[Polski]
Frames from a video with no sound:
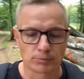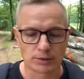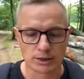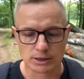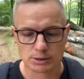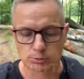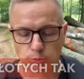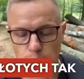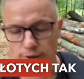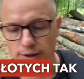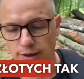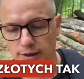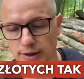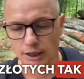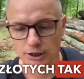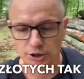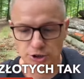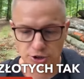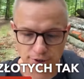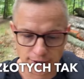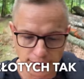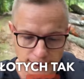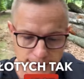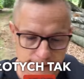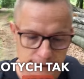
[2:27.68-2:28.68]
złotych, tak?
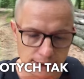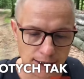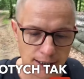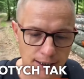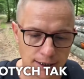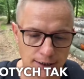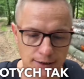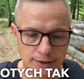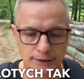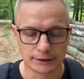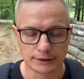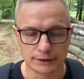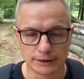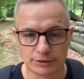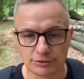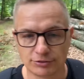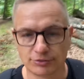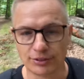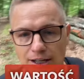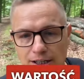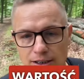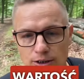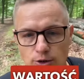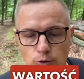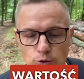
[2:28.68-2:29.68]
Czyli jest ta
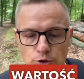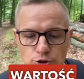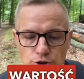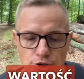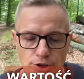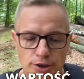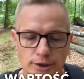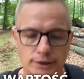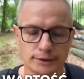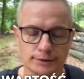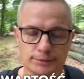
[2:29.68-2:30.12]
wartość,